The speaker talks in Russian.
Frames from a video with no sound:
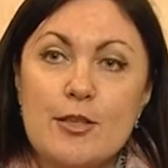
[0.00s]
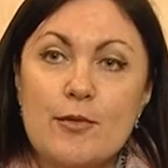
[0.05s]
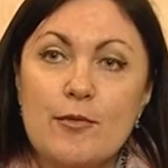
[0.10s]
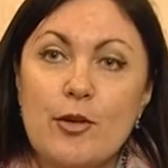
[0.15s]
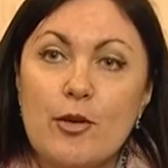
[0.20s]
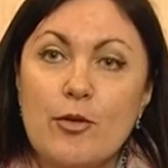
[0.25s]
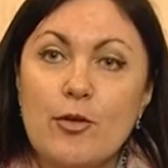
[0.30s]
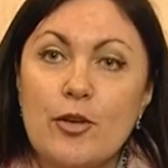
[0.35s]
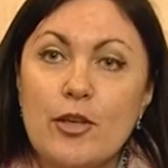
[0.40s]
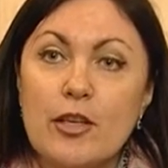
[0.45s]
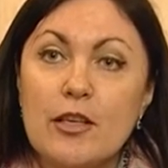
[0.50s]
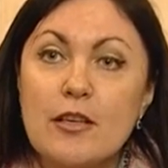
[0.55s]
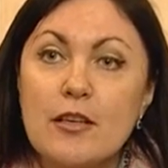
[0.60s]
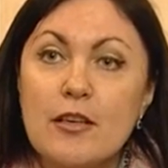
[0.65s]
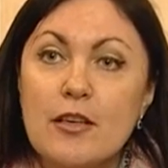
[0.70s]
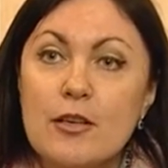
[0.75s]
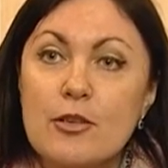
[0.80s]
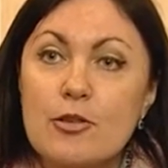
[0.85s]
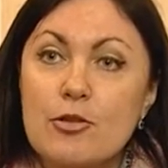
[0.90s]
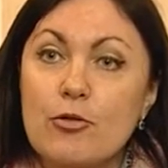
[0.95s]
землей
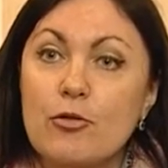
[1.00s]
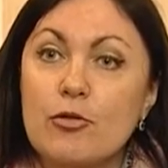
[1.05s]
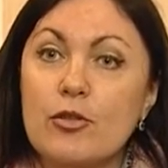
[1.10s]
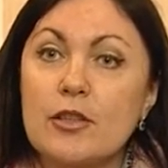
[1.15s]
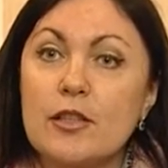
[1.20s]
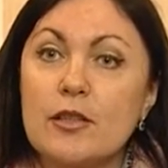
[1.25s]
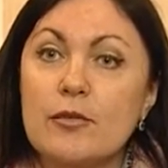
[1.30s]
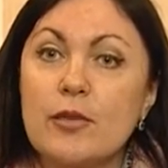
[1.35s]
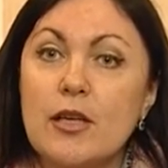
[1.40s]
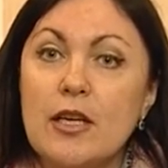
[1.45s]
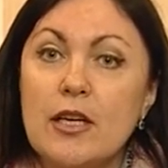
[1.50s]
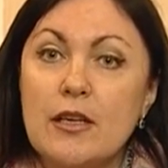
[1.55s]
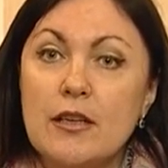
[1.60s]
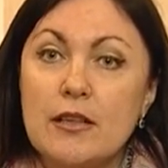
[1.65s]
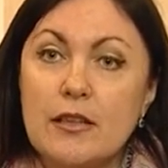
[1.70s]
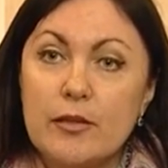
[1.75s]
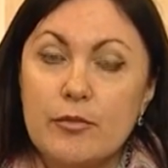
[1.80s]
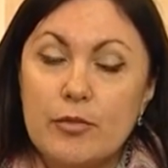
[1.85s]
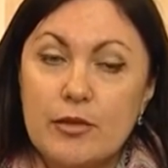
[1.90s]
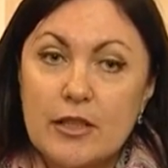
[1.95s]
и с городом
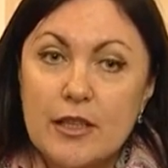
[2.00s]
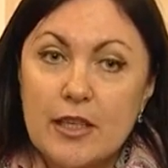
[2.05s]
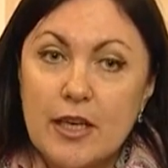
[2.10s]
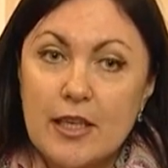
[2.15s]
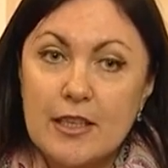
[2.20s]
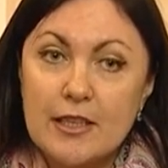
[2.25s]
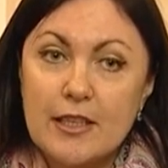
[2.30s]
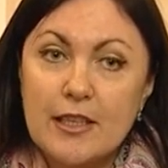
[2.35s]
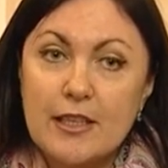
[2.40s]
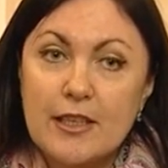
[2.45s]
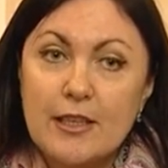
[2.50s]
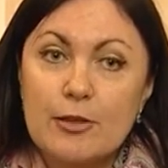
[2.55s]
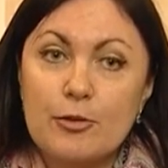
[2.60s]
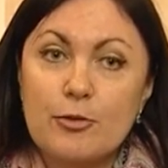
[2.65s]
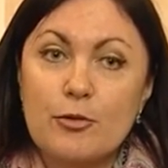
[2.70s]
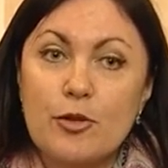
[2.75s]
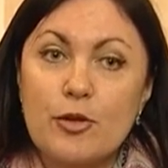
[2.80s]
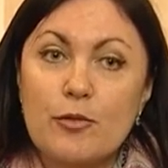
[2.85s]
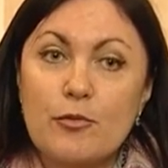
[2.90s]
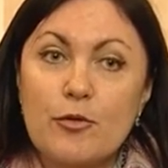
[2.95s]
Лабытнанги,
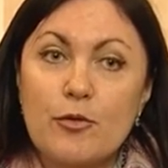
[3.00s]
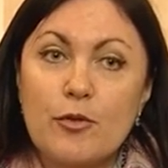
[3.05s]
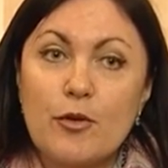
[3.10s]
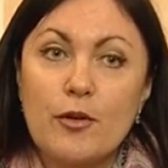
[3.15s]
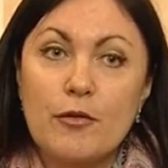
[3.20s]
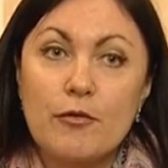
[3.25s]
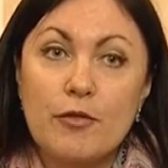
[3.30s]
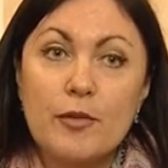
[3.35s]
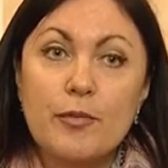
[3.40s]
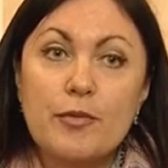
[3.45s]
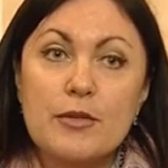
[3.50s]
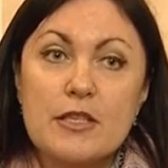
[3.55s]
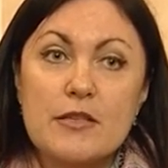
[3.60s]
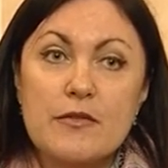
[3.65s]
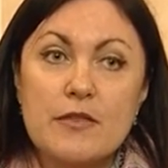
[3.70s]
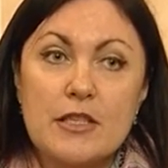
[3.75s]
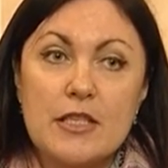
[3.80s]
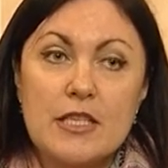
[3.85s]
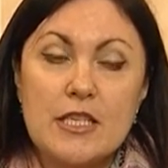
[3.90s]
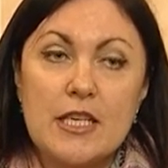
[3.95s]
которому вы
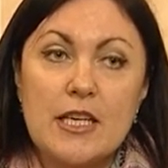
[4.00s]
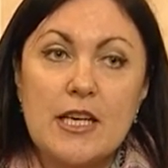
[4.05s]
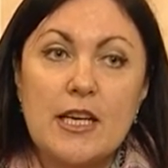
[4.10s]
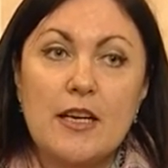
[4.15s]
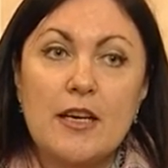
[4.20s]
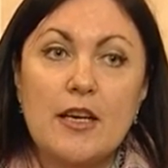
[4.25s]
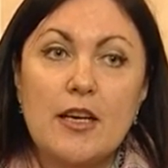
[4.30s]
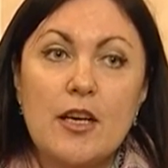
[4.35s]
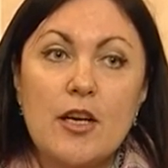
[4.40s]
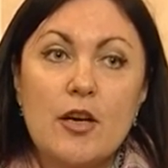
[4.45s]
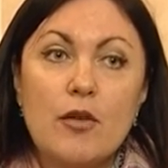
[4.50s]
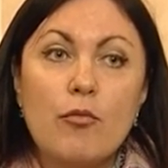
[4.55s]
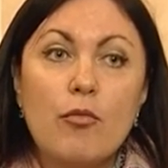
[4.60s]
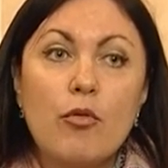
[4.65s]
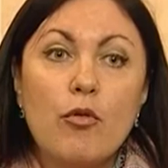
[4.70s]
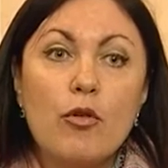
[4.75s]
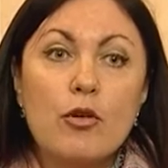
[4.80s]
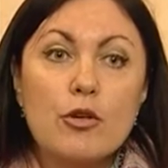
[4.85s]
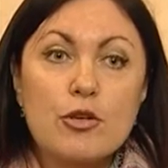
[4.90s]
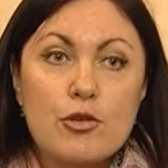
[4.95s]
посвятили
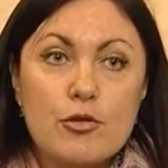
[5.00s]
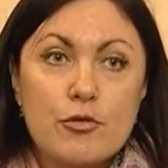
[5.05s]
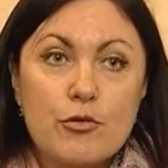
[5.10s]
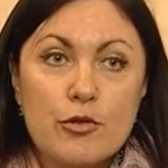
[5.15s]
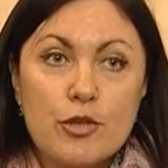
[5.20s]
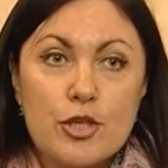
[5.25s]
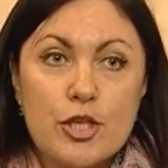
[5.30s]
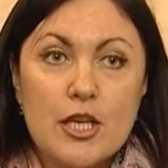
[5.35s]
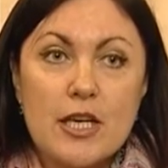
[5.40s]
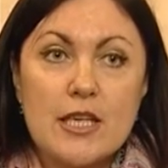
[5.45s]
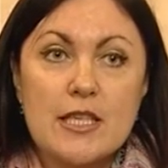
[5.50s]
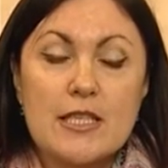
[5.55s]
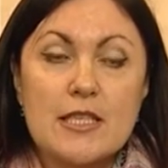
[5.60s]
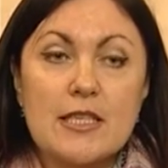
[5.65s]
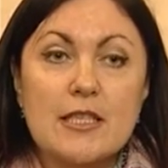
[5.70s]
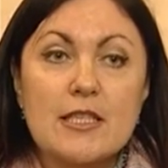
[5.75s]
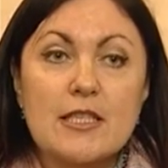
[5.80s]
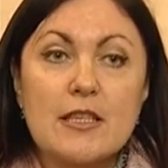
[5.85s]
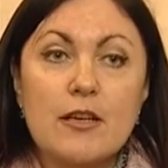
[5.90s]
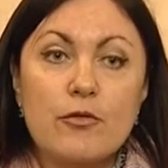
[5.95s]
большую часть,
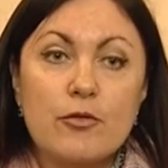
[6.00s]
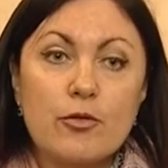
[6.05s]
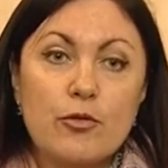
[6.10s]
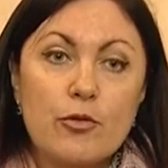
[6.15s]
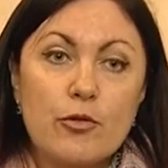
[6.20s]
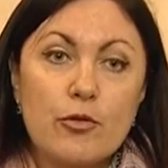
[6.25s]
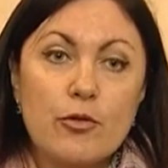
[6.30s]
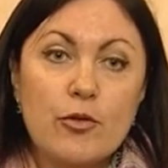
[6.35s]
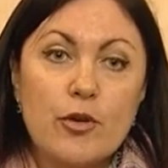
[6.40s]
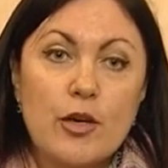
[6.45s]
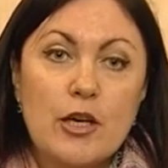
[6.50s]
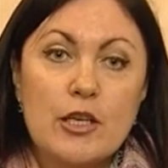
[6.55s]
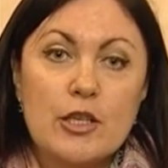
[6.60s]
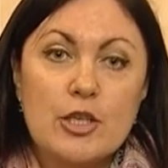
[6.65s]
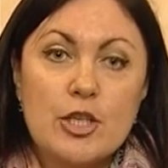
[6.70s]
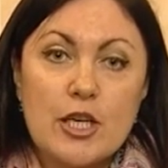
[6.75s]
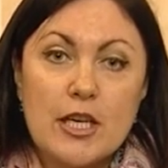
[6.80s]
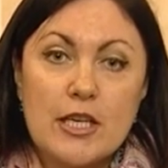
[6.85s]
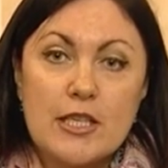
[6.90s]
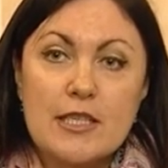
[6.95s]
основную
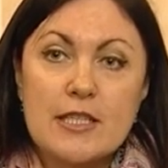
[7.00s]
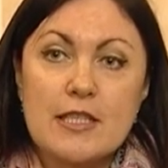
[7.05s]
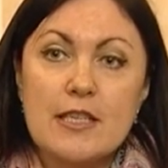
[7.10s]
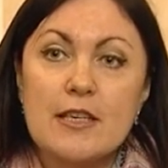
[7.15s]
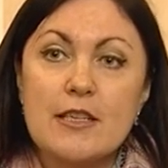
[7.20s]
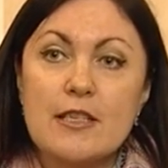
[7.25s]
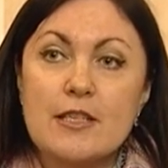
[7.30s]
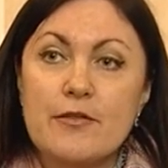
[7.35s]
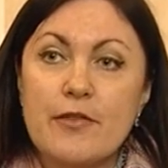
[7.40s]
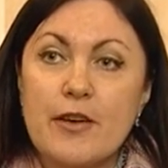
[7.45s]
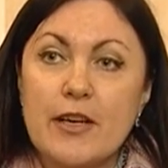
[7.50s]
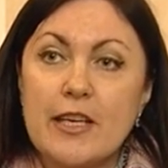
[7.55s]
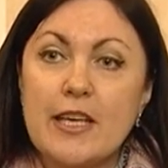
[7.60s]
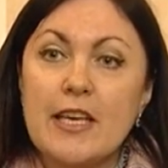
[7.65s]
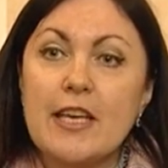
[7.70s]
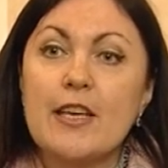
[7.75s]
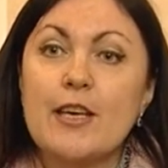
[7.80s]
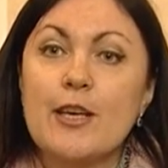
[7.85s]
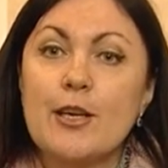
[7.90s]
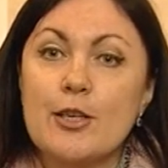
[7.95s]
часть
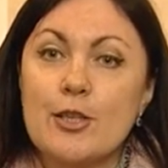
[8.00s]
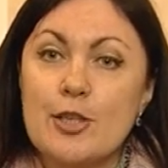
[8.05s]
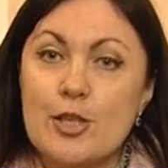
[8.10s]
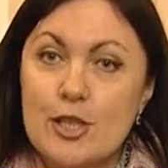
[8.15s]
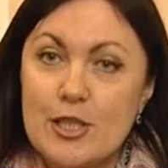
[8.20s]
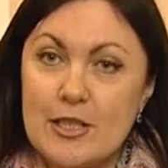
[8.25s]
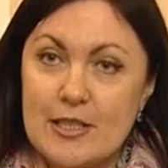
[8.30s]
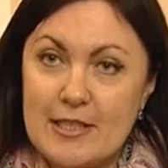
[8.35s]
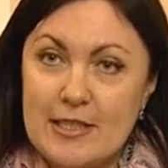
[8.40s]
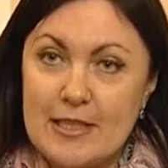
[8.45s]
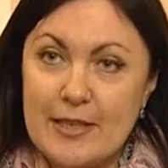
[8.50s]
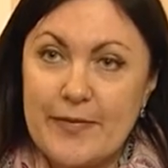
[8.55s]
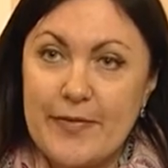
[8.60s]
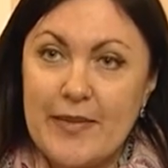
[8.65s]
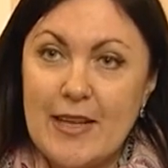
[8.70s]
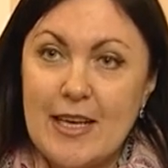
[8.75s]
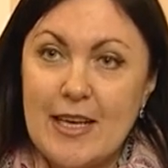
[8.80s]
своей жизни.